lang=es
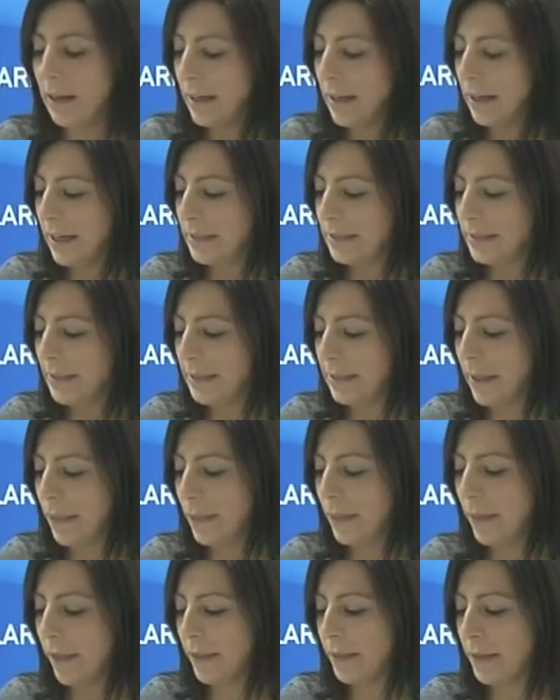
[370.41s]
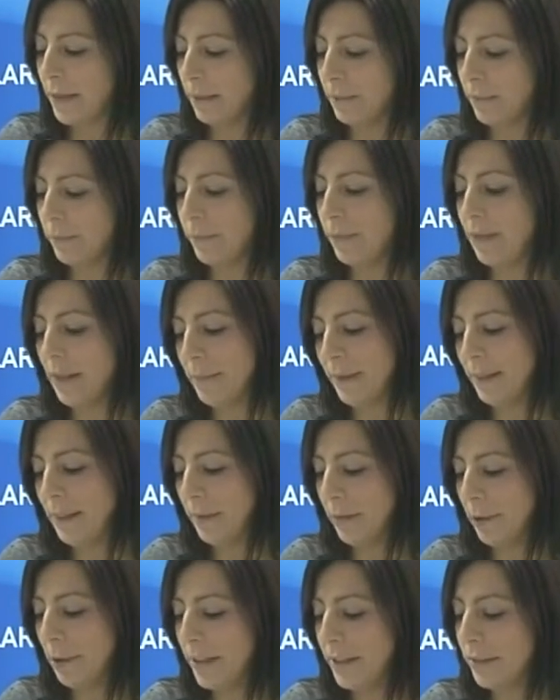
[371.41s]
la existencia de,
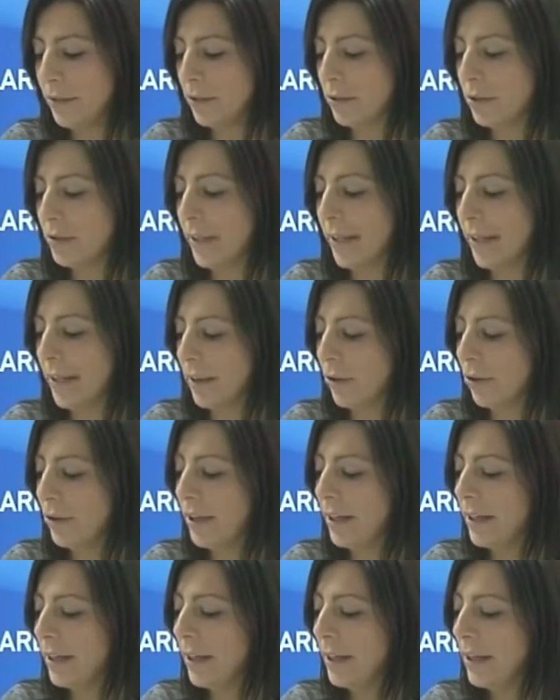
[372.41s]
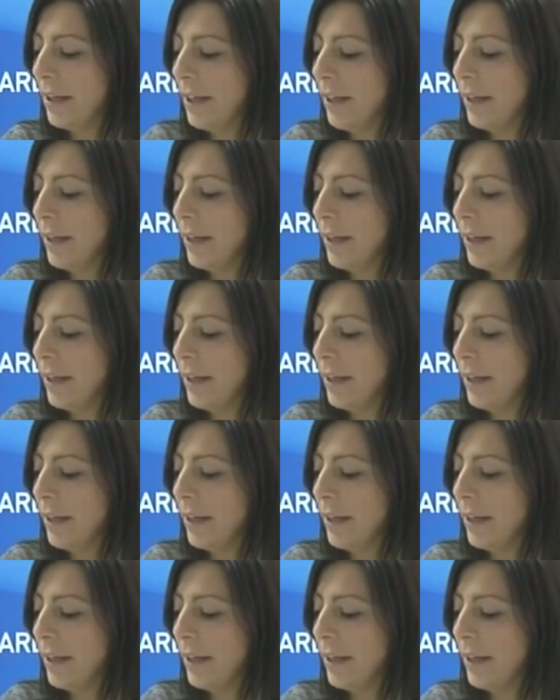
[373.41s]
metabolitos en orina,